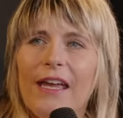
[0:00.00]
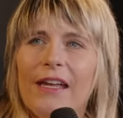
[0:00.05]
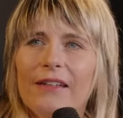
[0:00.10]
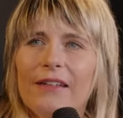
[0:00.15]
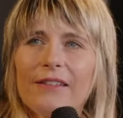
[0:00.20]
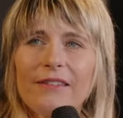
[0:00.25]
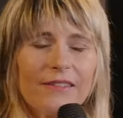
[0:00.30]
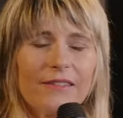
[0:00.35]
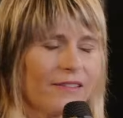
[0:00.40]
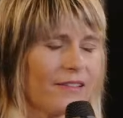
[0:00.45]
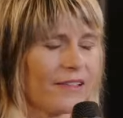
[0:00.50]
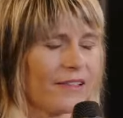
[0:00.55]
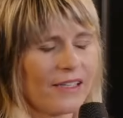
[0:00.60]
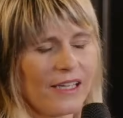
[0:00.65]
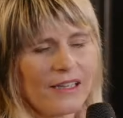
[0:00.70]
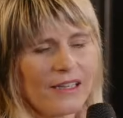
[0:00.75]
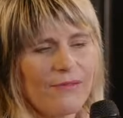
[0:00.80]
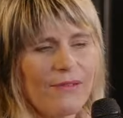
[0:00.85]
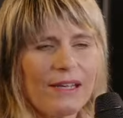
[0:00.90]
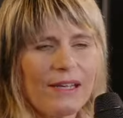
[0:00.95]
das, da
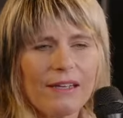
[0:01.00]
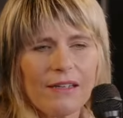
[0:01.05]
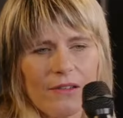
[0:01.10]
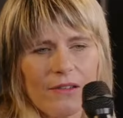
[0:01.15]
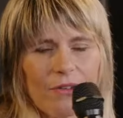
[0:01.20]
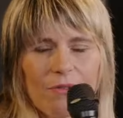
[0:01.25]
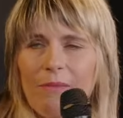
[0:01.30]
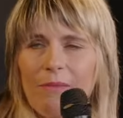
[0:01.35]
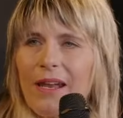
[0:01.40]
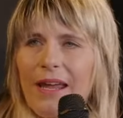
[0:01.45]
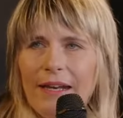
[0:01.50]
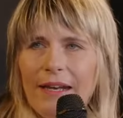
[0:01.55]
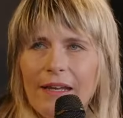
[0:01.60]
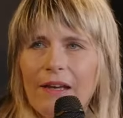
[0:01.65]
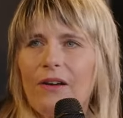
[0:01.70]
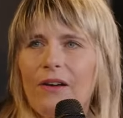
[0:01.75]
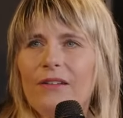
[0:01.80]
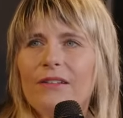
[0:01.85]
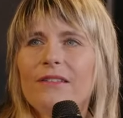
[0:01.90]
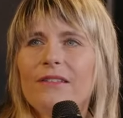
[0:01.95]
geht wirklich nochmal eine
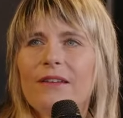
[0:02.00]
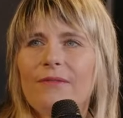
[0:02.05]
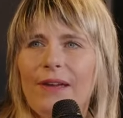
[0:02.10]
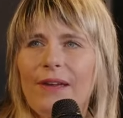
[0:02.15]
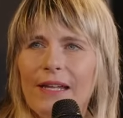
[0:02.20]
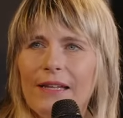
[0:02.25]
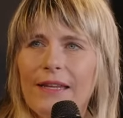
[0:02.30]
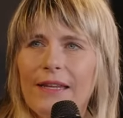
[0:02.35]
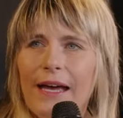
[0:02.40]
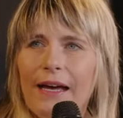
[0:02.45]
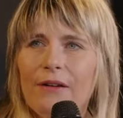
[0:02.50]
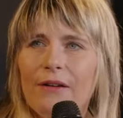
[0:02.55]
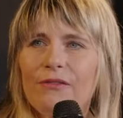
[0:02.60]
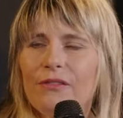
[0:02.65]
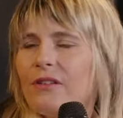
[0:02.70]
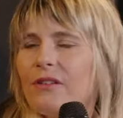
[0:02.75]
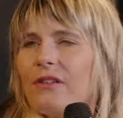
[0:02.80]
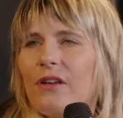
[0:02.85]
ganze Welt auf und